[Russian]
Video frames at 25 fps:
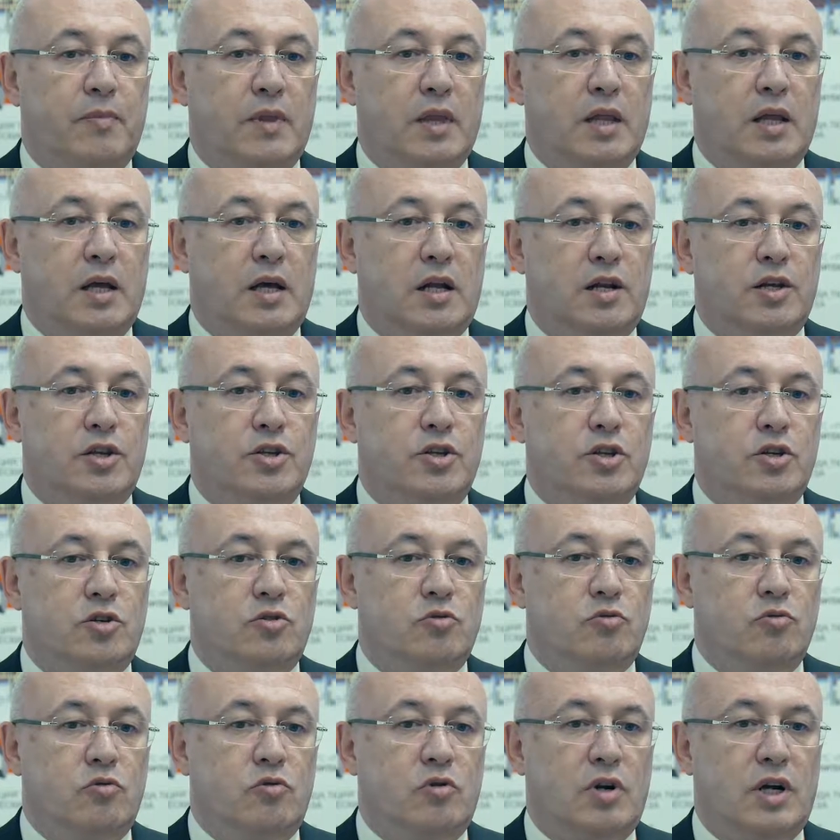
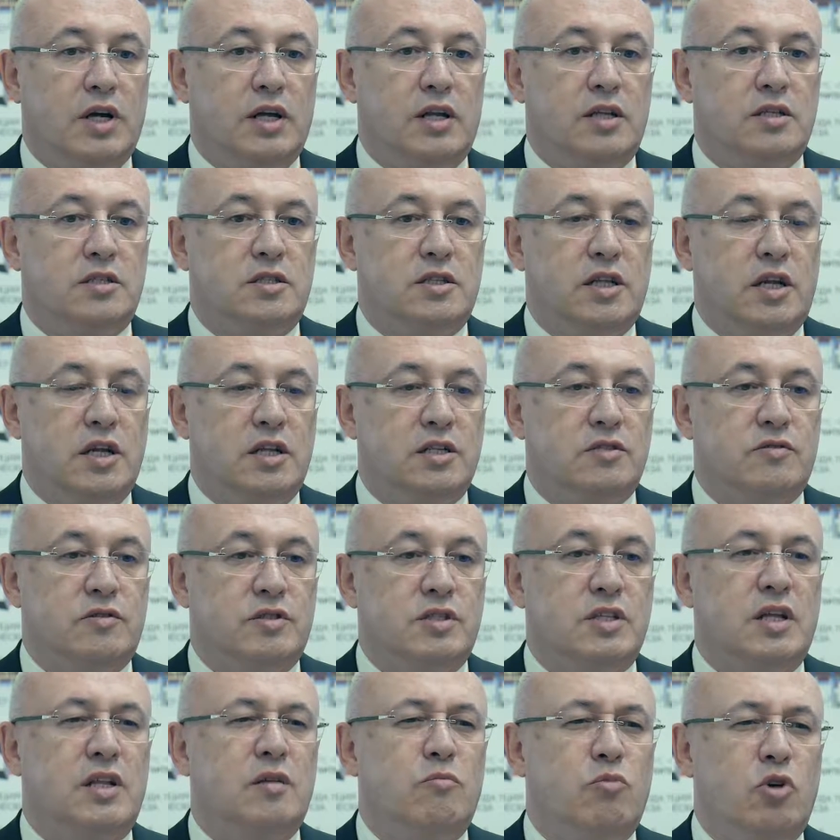архитектура, градостроительство
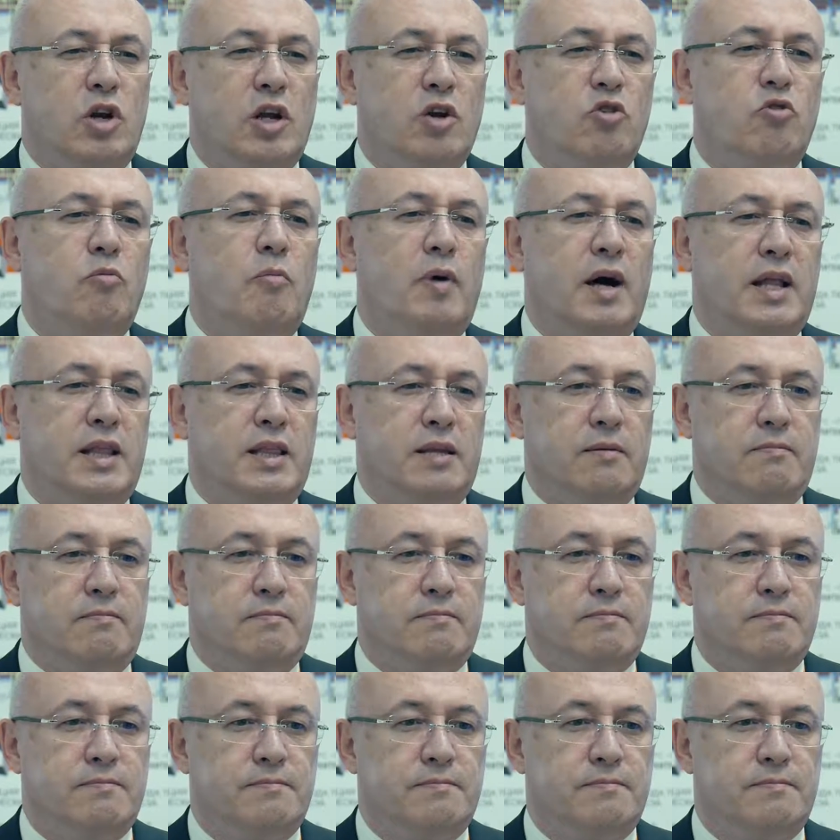стало более гуманным.